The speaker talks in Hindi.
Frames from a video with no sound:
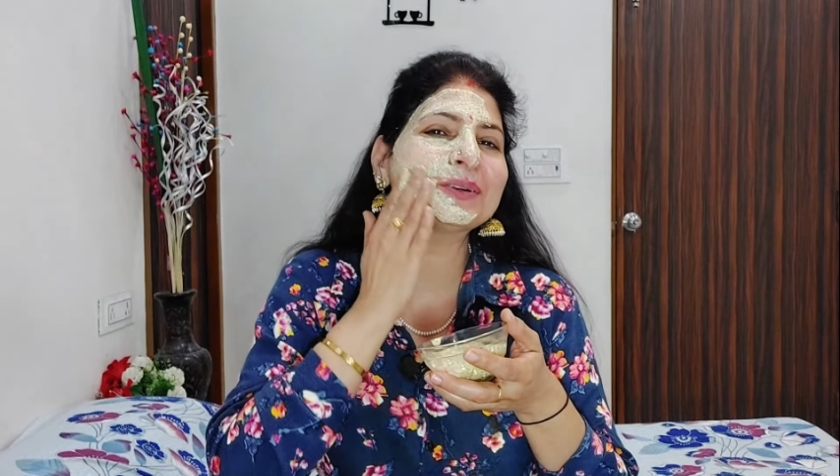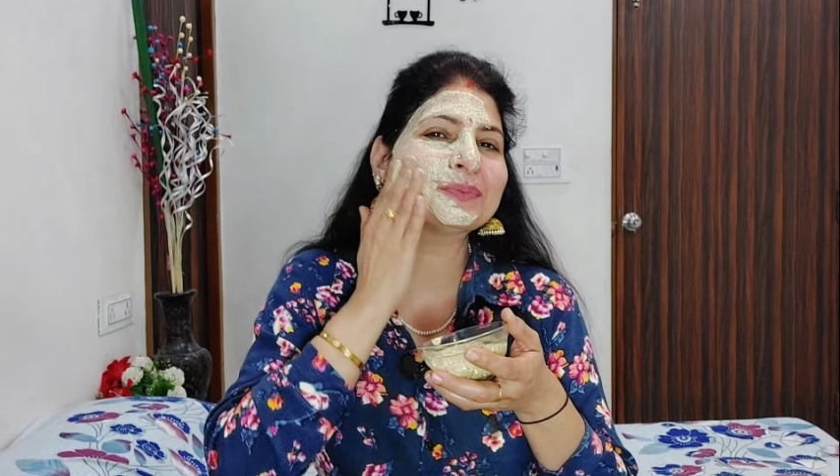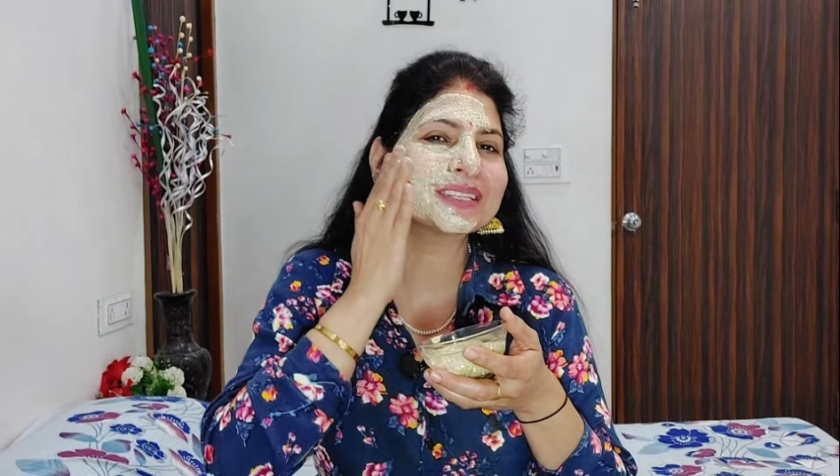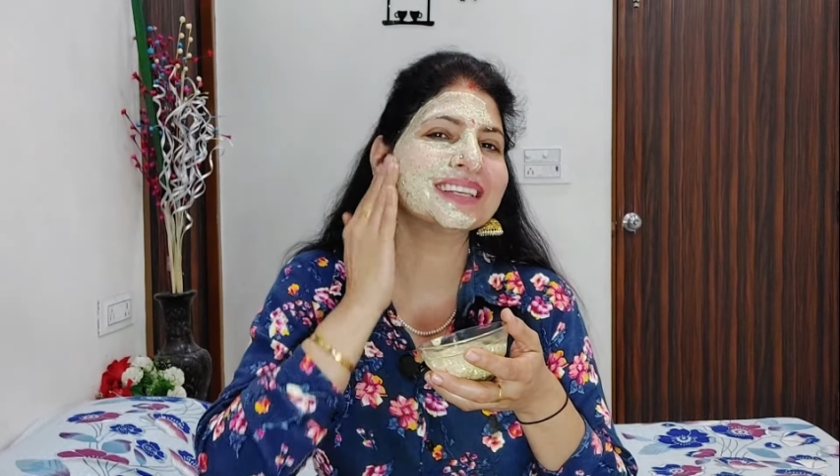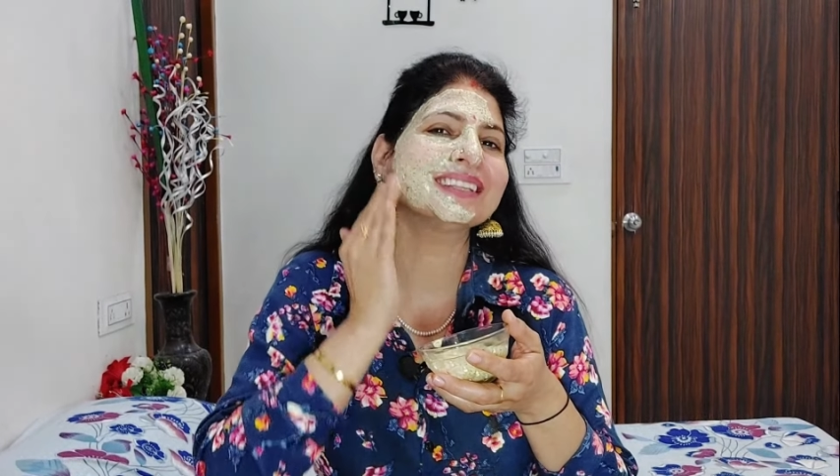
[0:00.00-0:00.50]

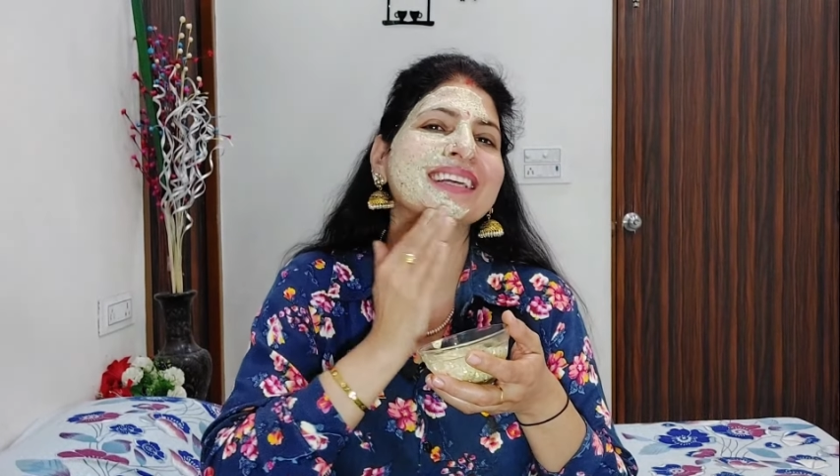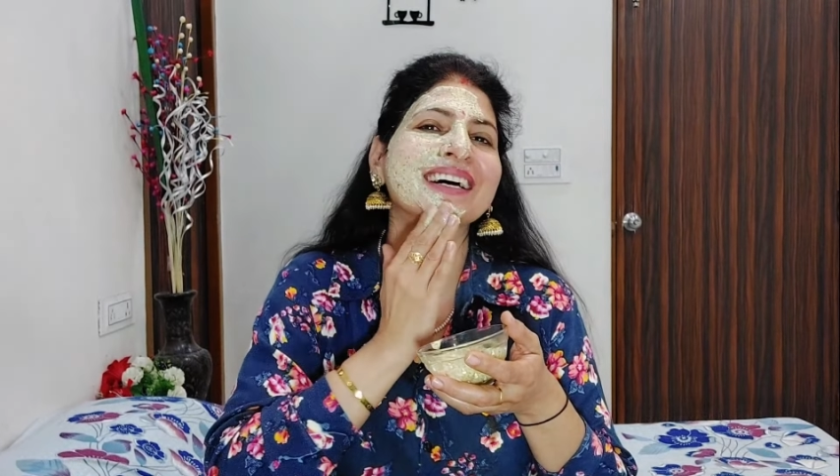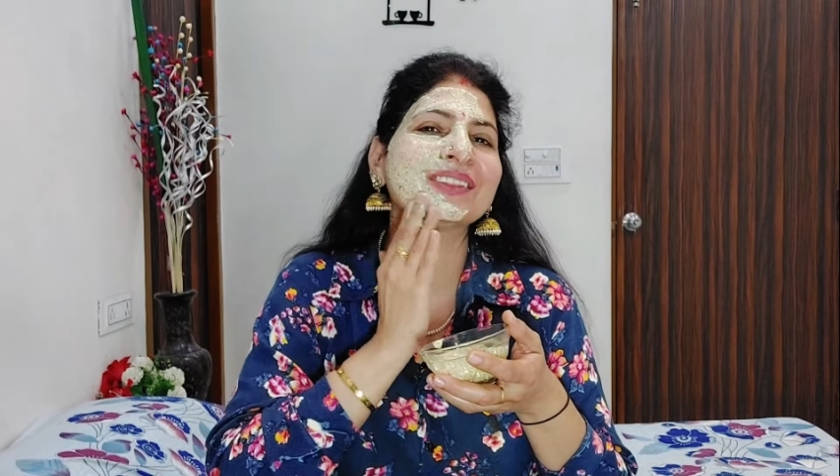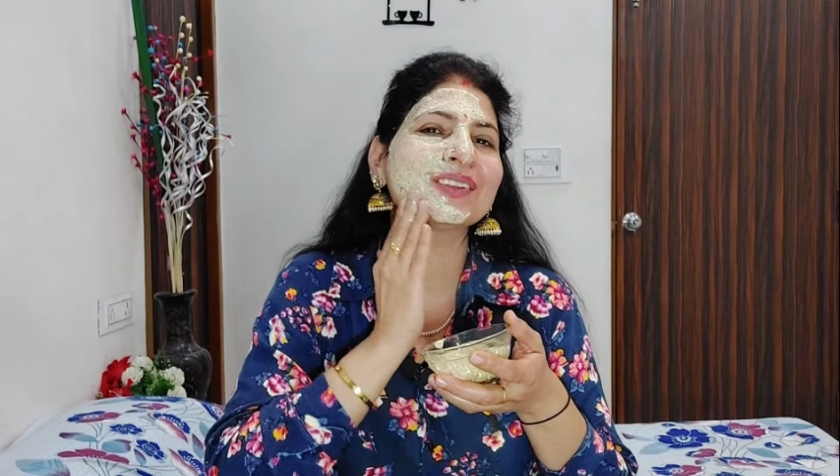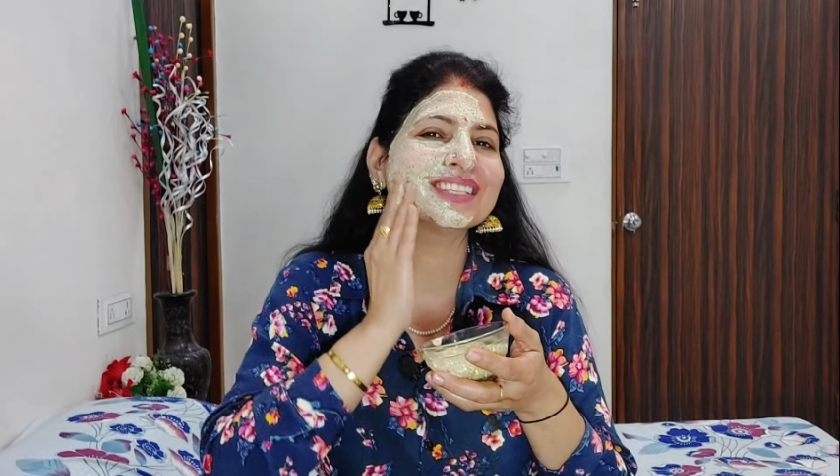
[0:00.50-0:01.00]
पसंद आ रही तो
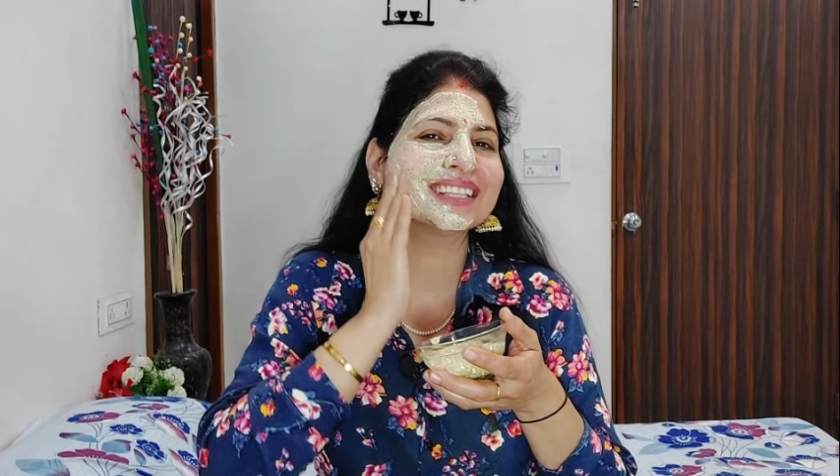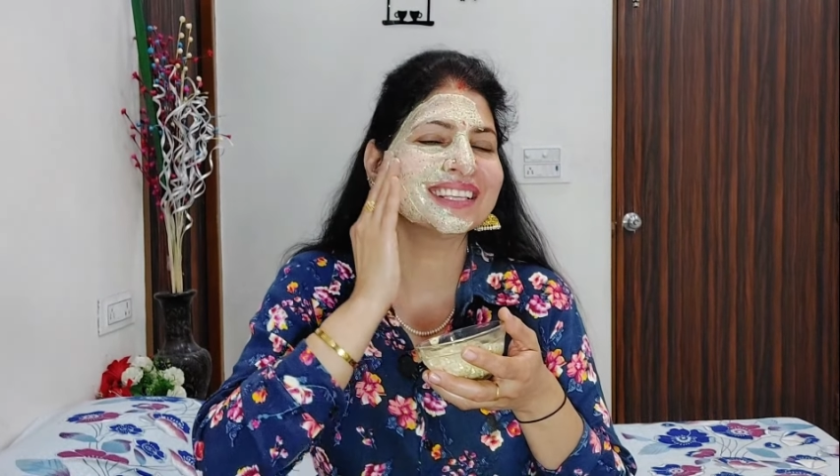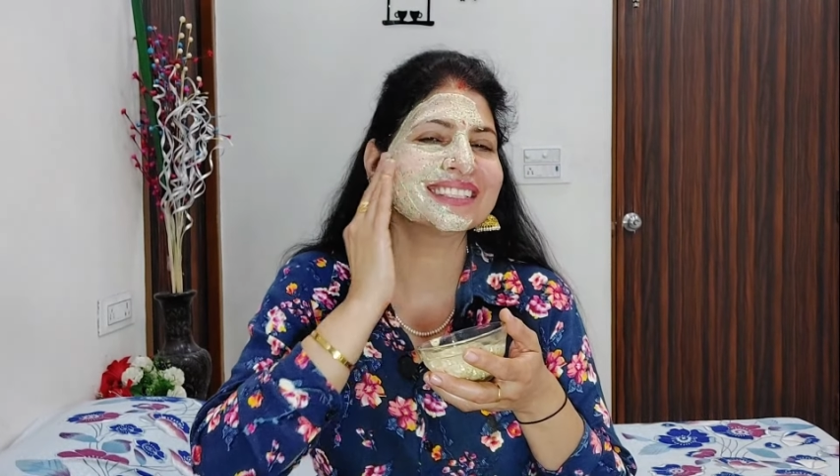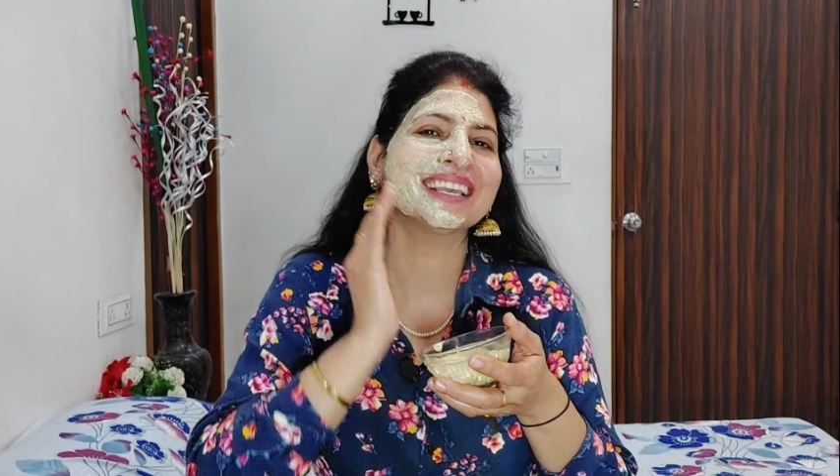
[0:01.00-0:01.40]
जल्दी से एक